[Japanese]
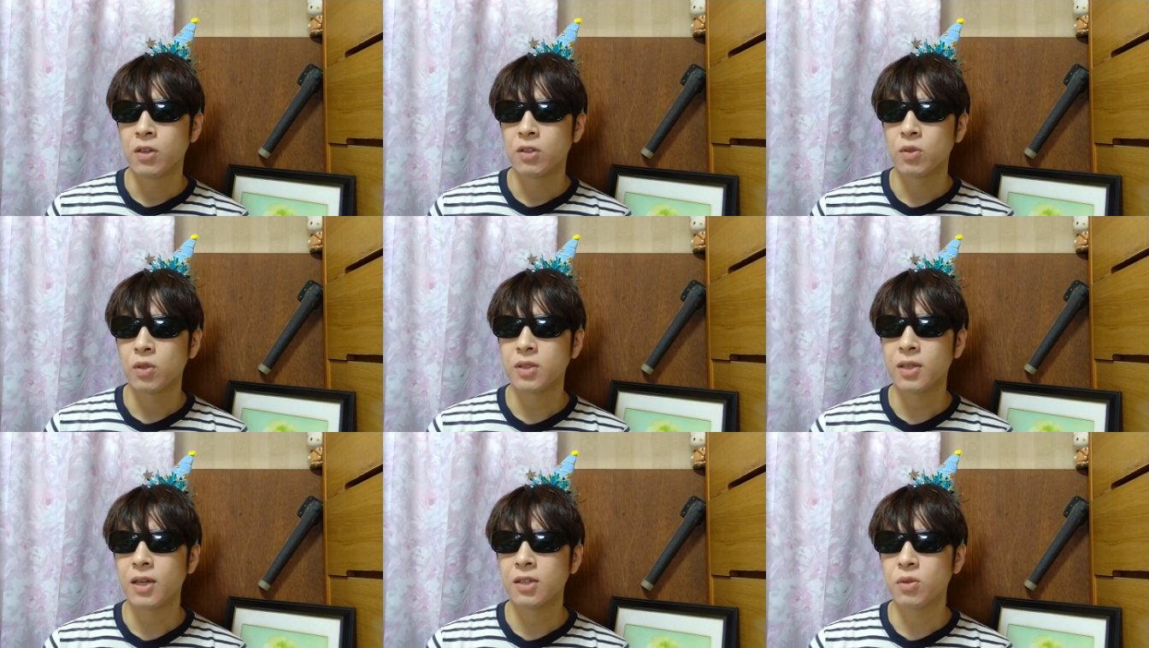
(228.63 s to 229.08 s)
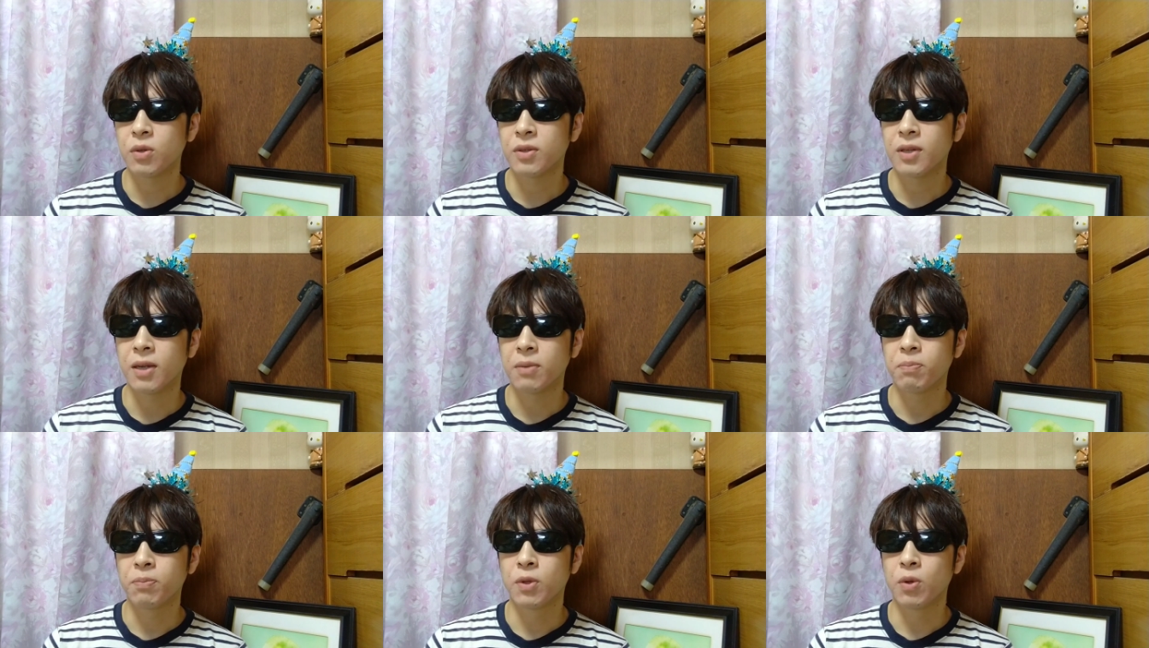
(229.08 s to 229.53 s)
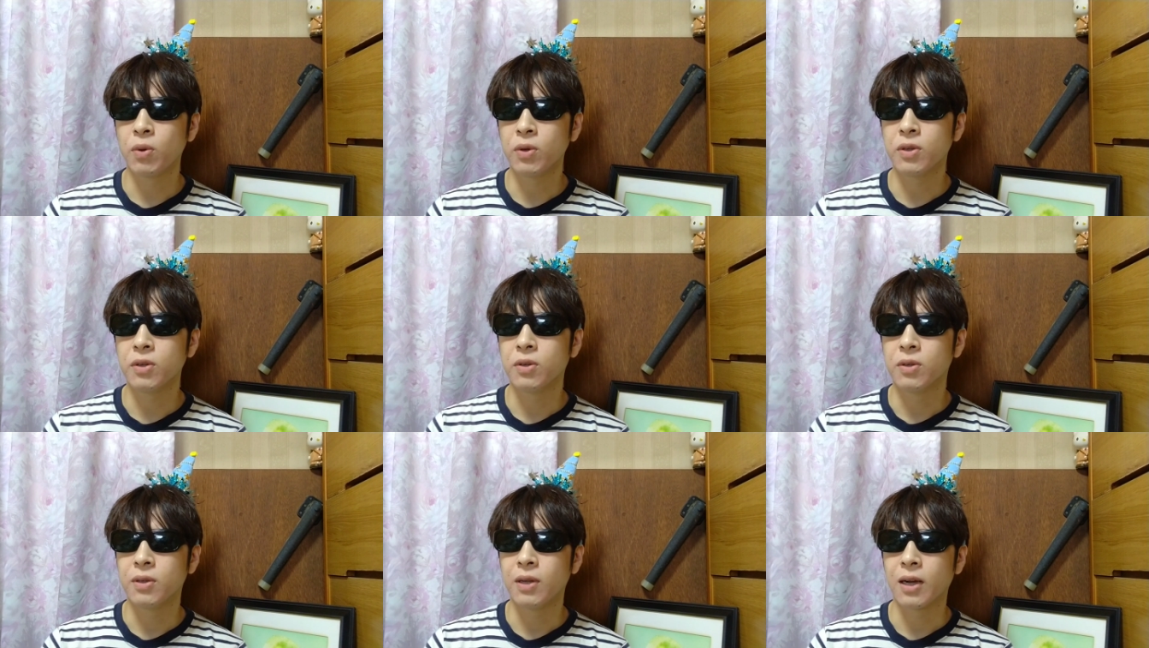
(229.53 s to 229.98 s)
そしたらそういう人はどう
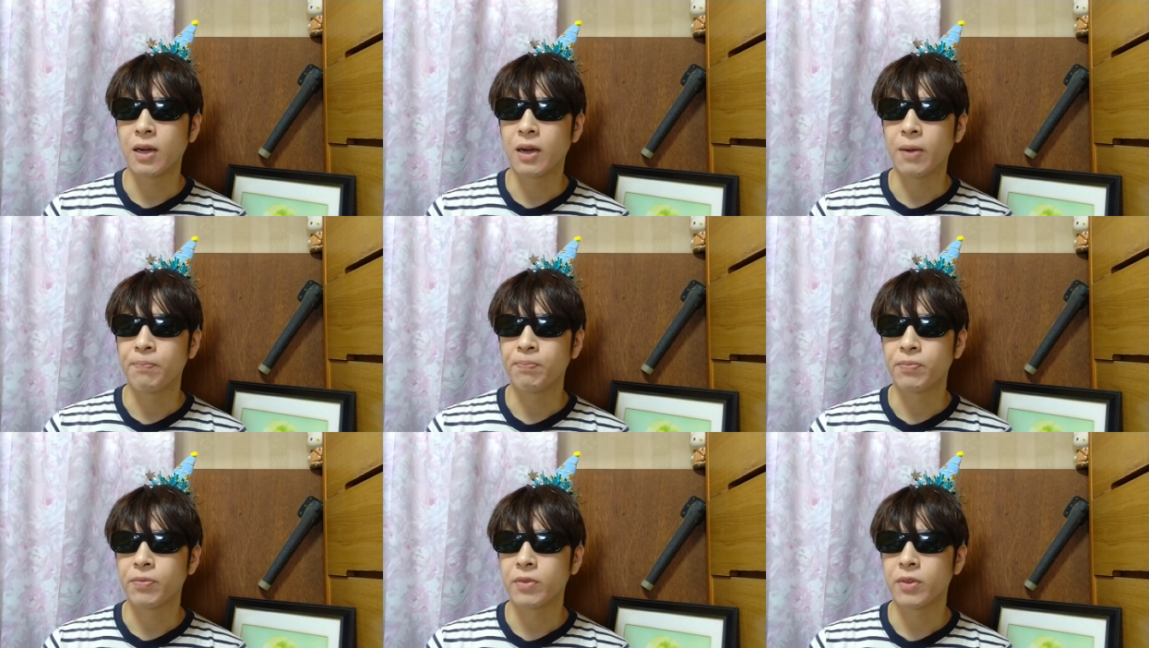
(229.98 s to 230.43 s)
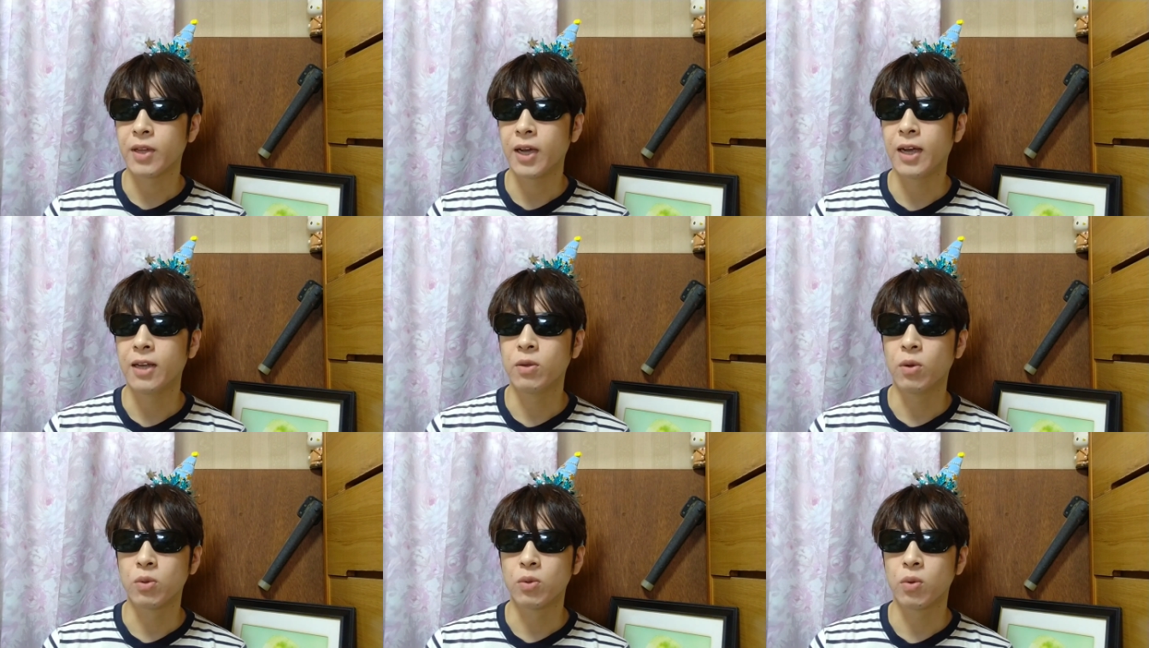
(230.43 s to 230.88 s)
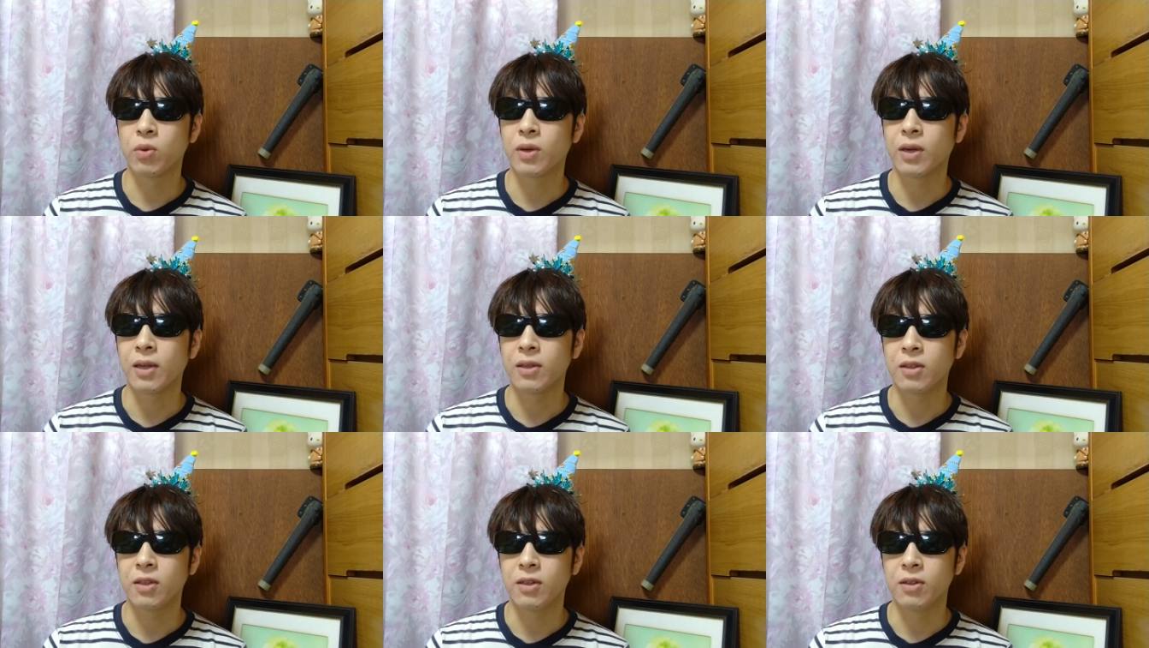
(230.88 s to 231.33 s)
いうなんか態度を取
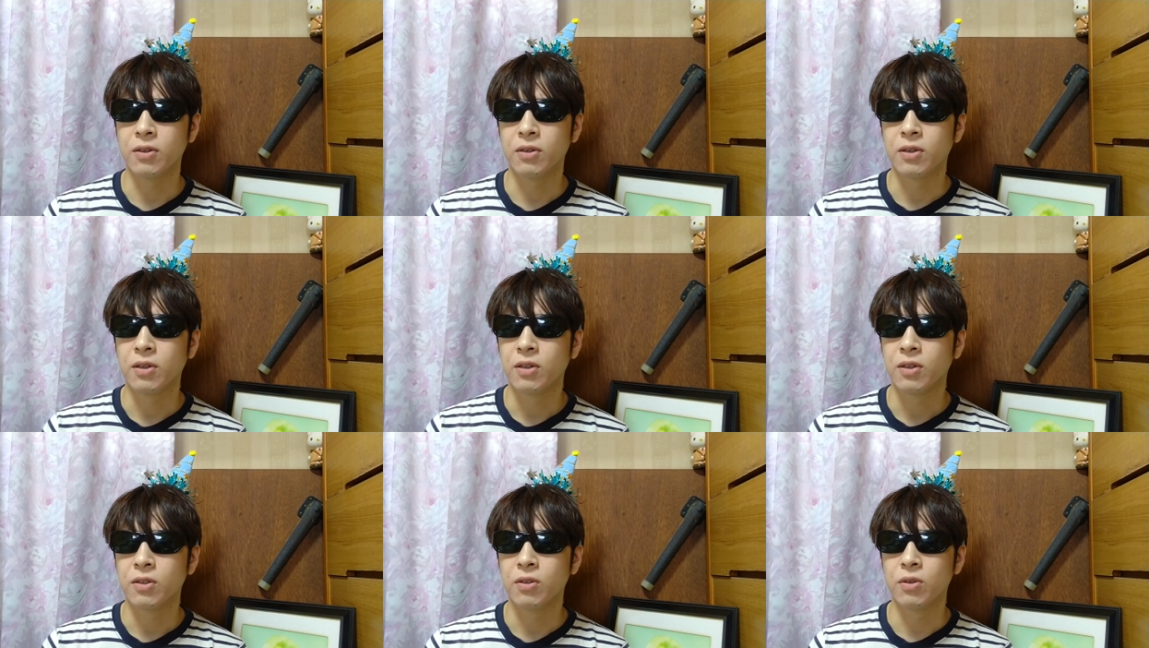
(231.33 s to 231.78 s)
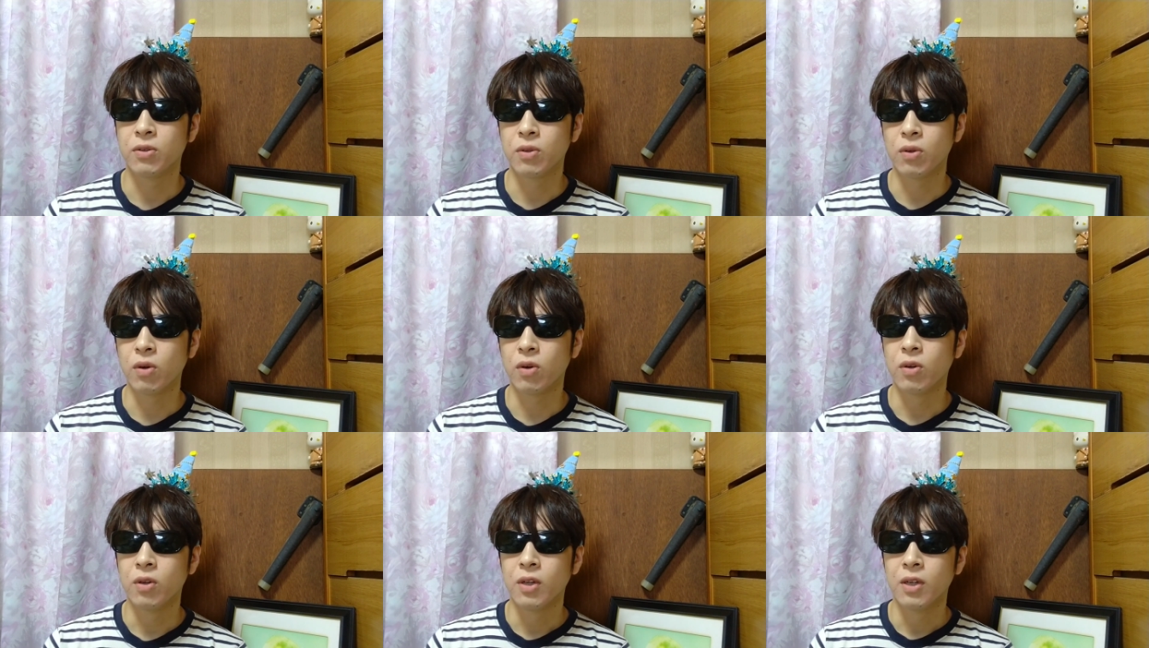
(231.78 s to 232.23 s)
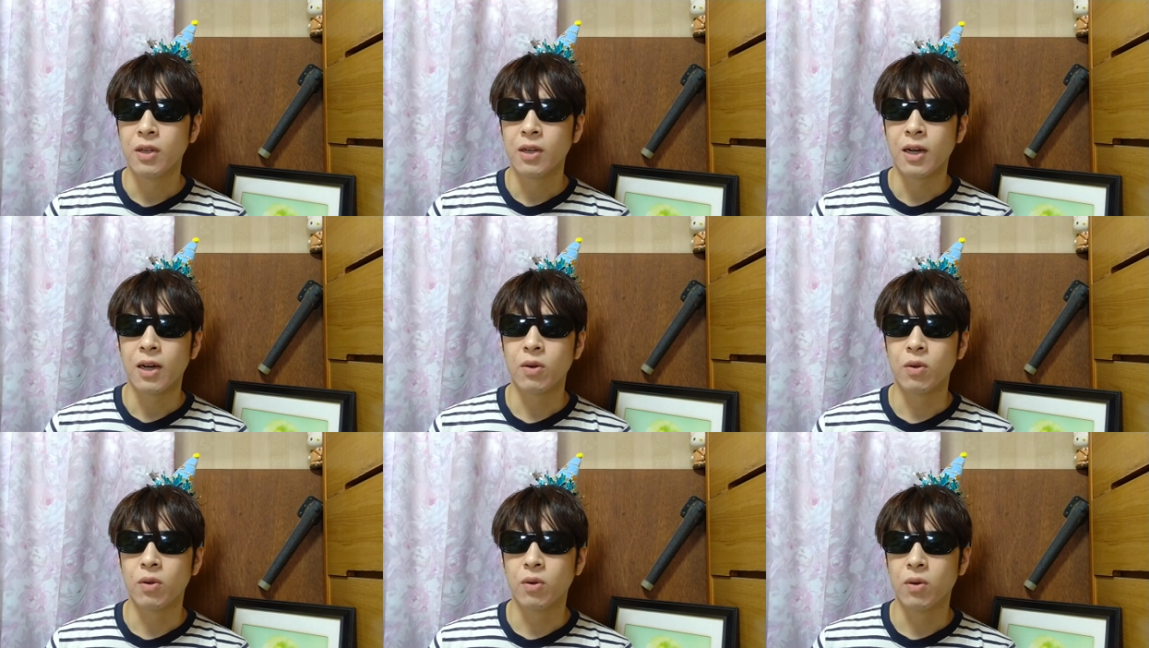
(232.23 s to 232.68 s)
るかっていうと、
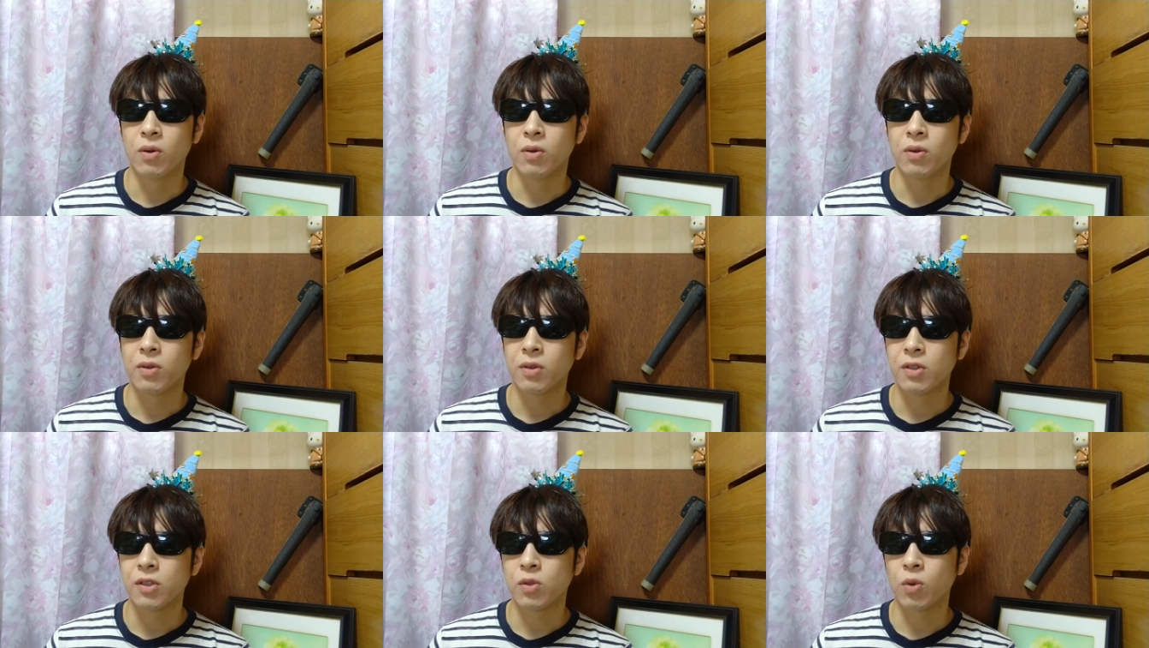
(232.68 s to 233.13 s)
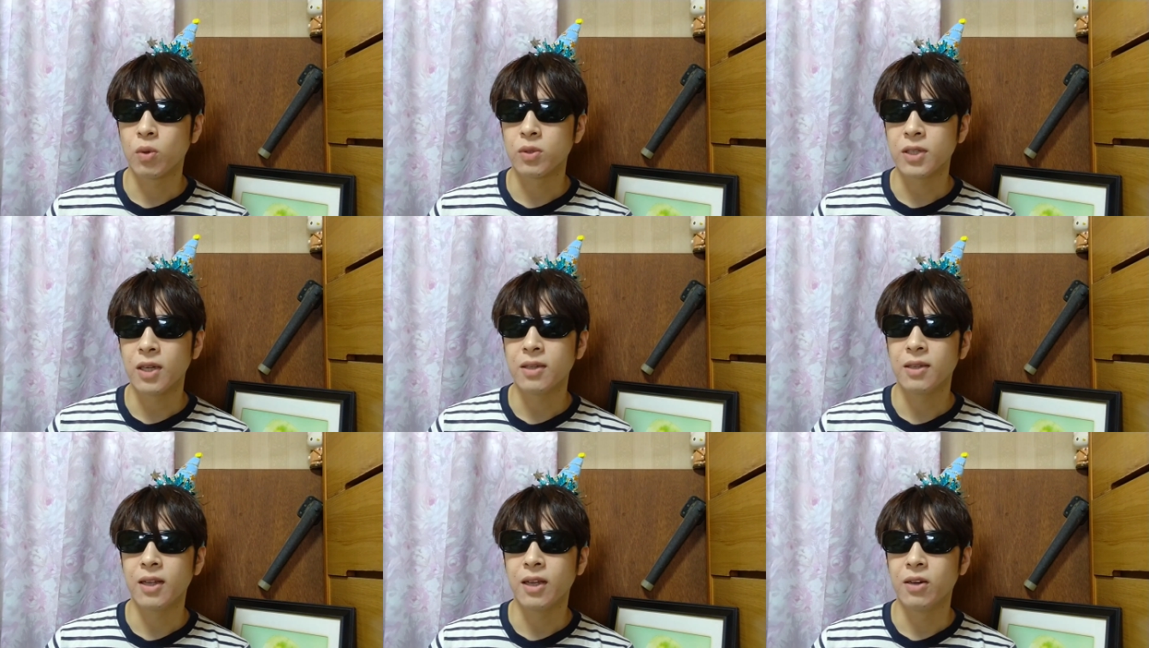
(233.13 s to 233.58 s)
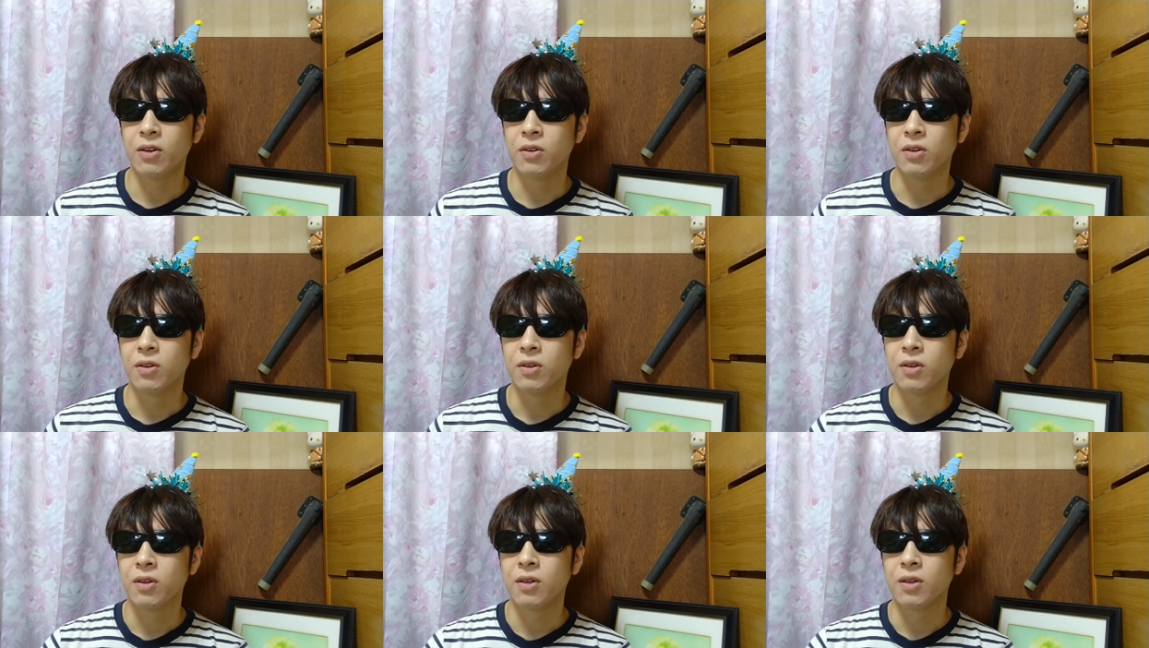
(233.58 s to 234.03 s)
あの、そこ
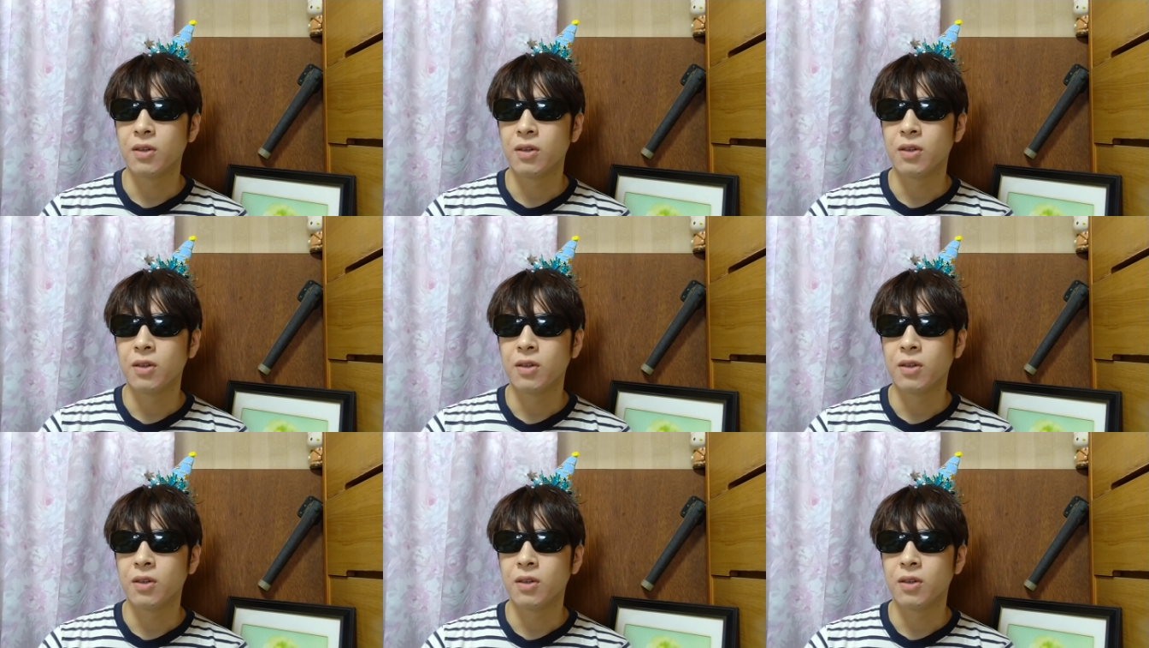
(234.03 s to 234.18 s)
チャンネル